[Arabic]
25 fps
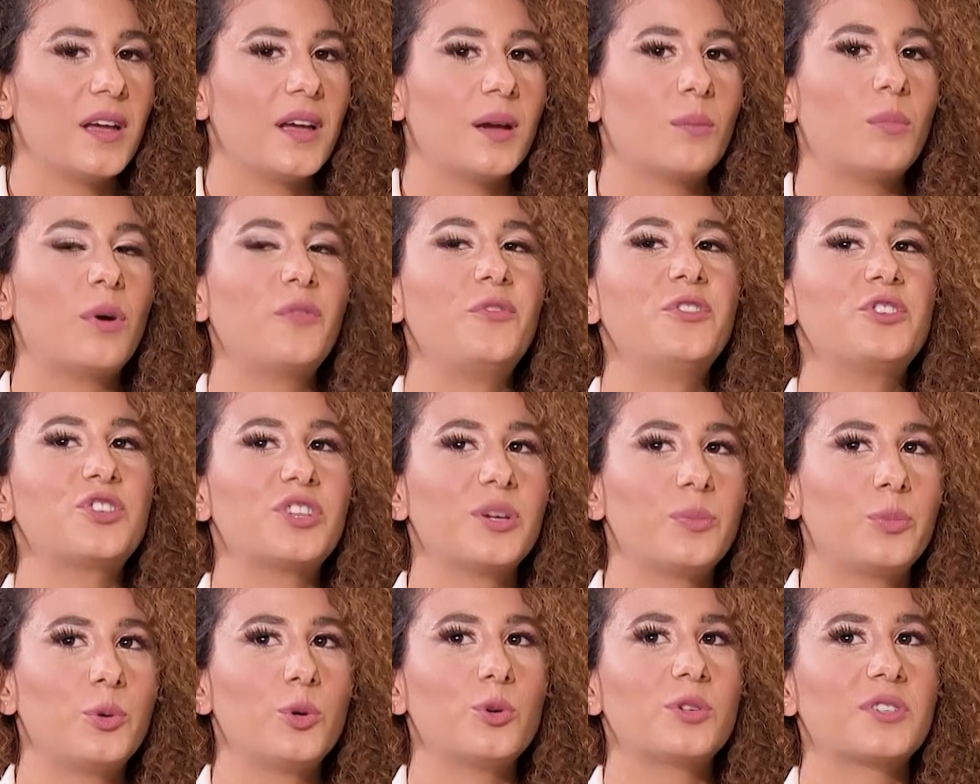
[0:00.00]
ما في
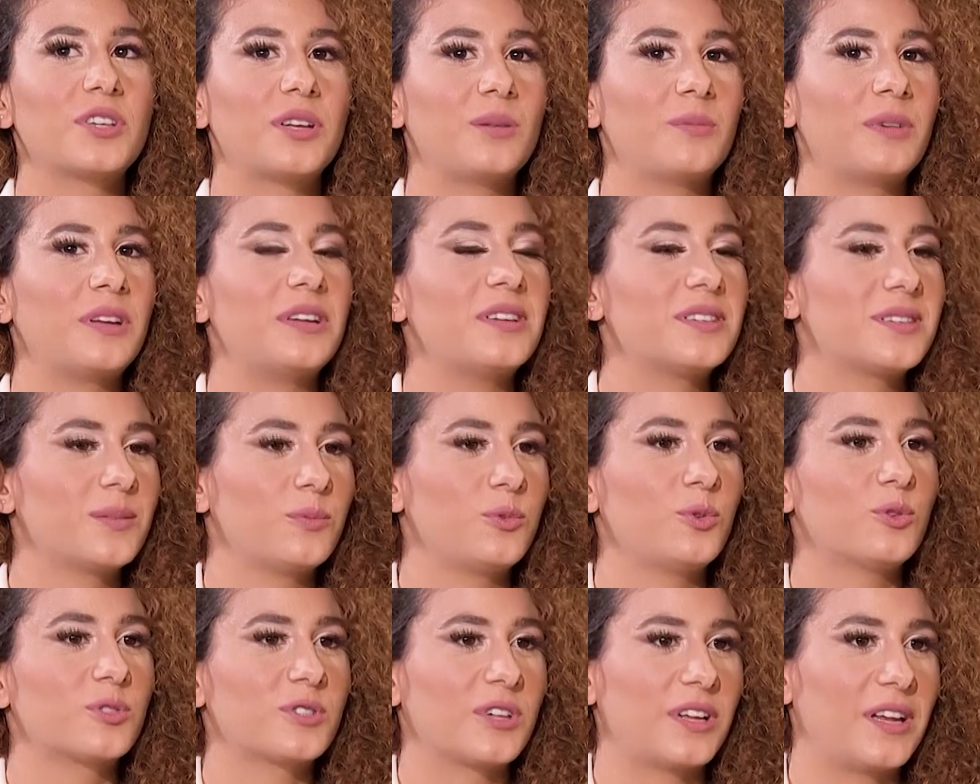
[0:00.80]
شيء بيوصل ما
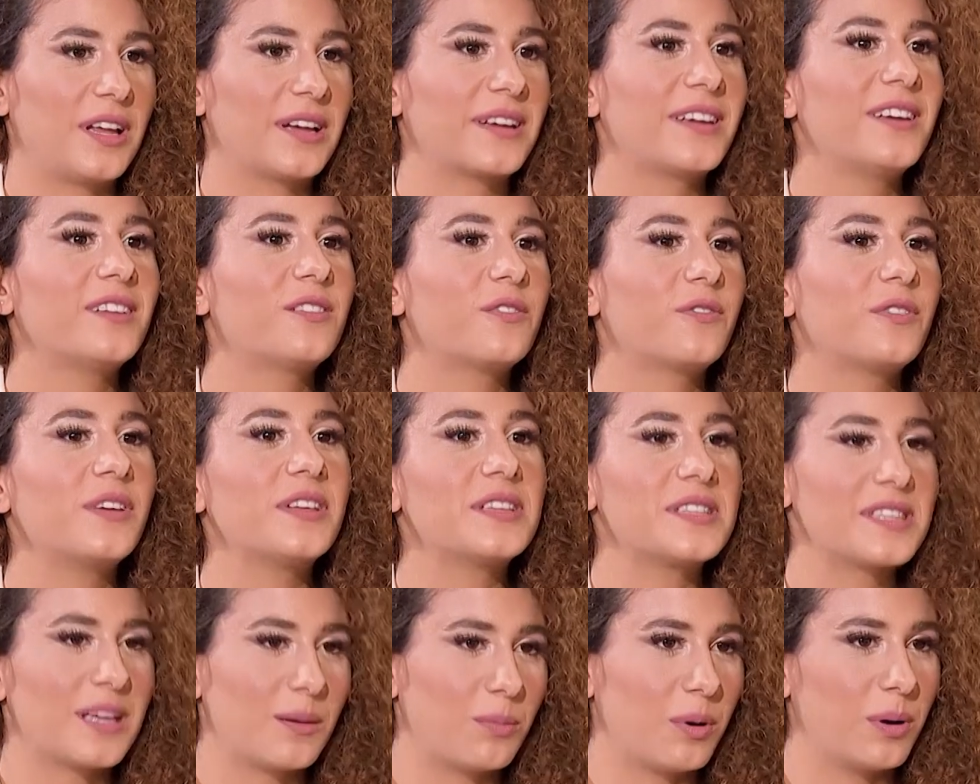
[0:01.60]
لازم يوصل اكيد في
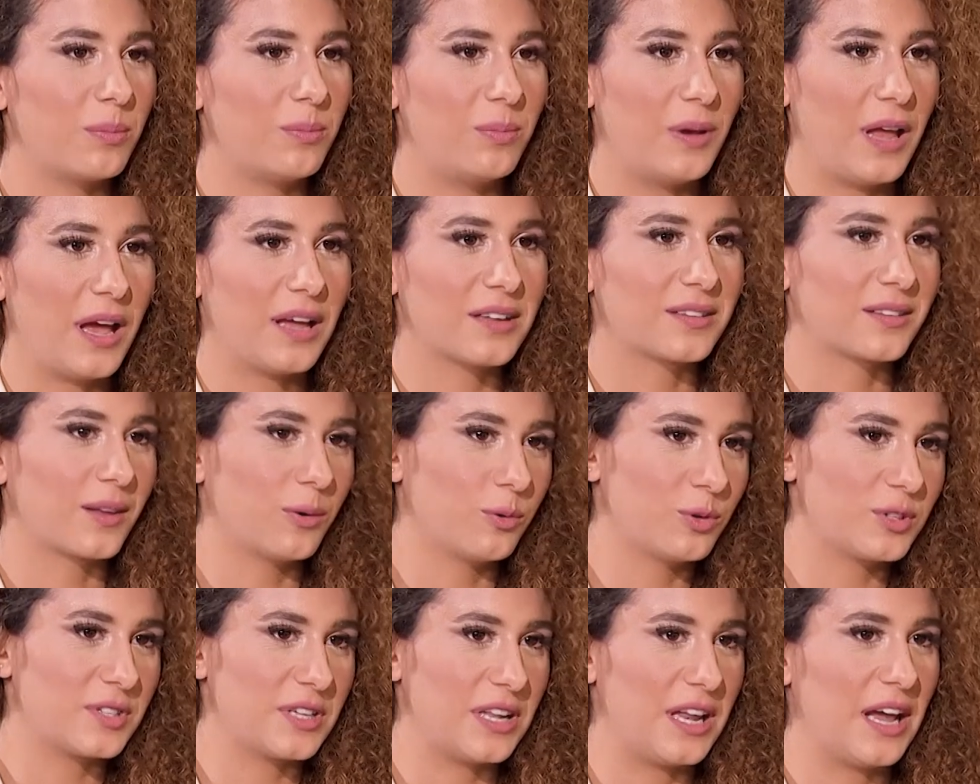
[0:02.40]
سبب لحتى
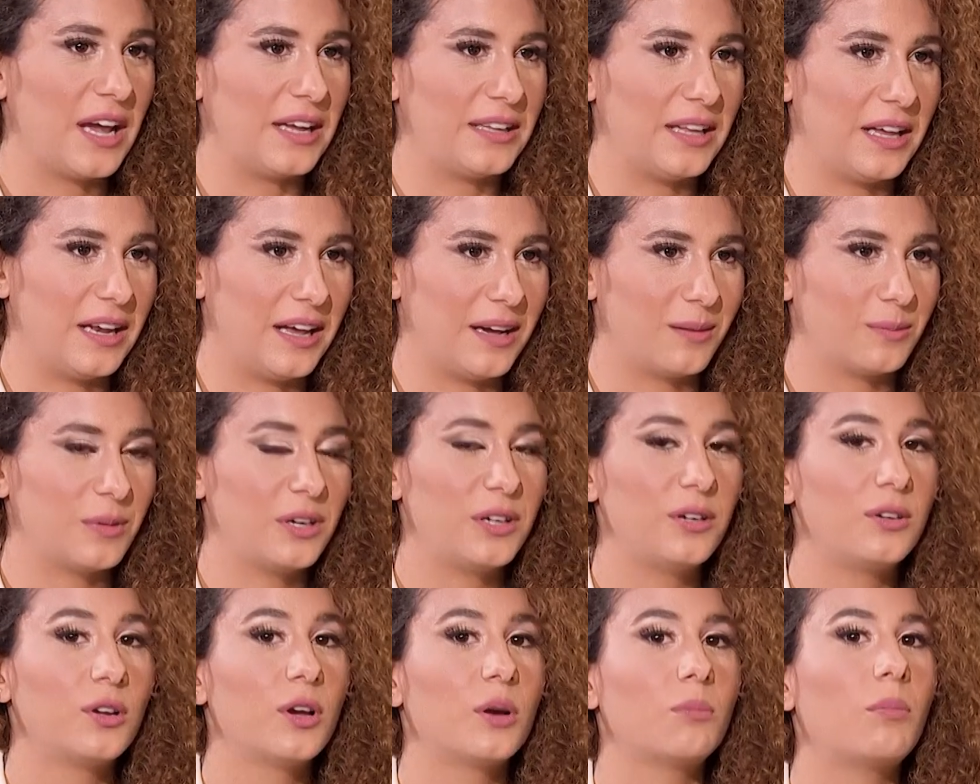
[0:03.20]
وصل هذا
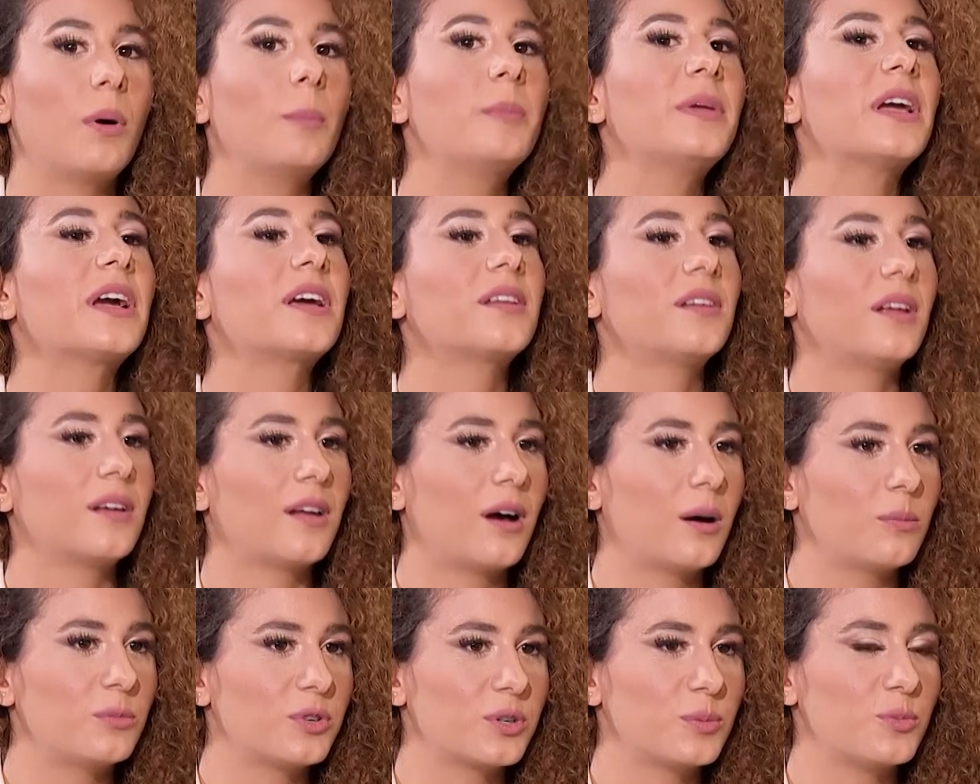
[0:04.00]
العمل ما بيخلى
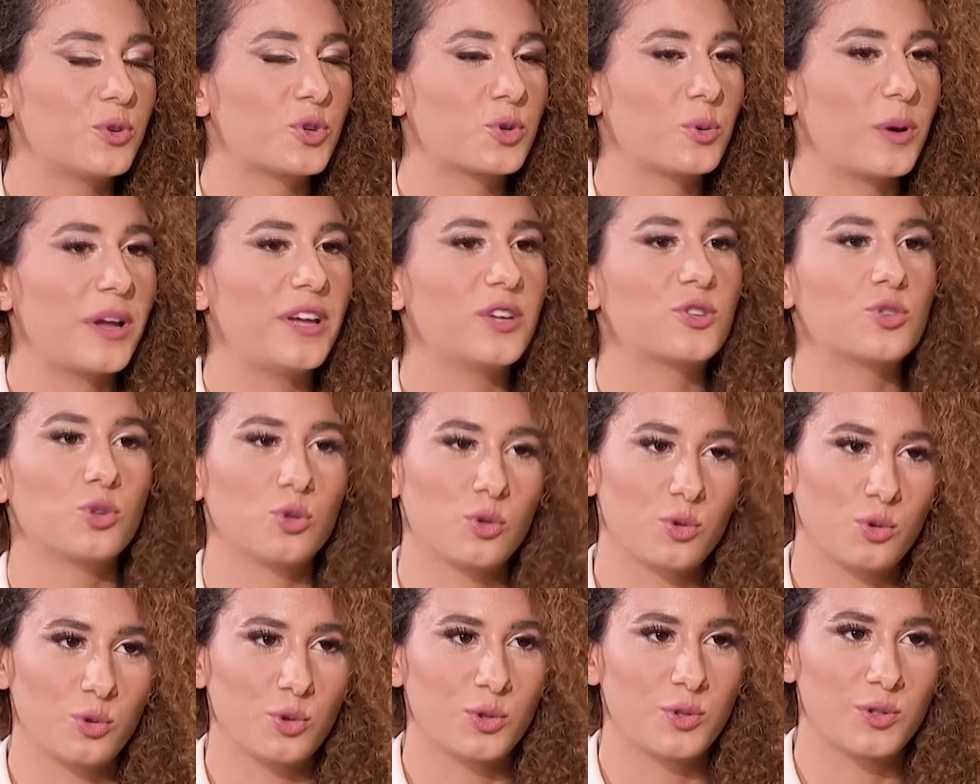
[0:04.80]
الامر من شويه
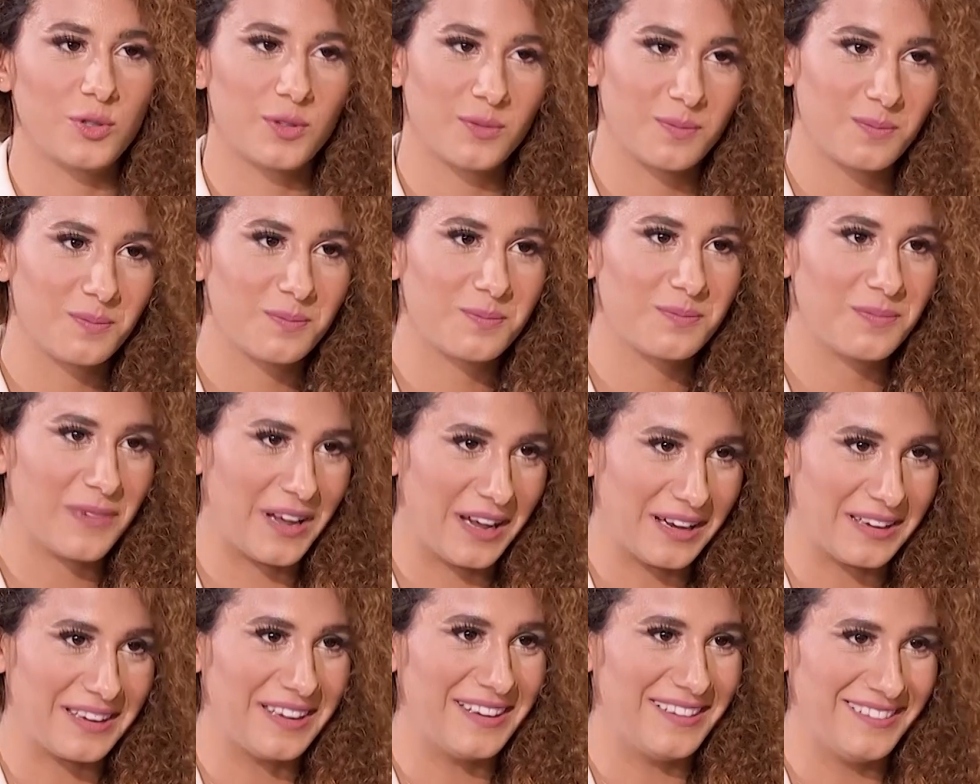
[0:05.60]
شذوذ
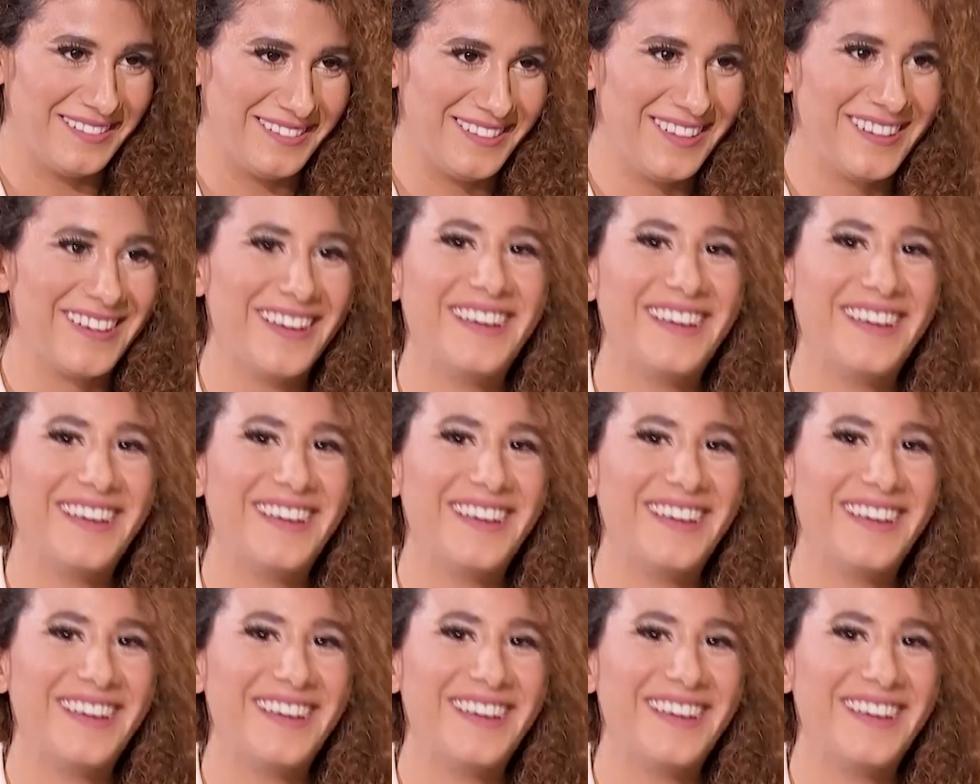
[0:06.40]
اكيد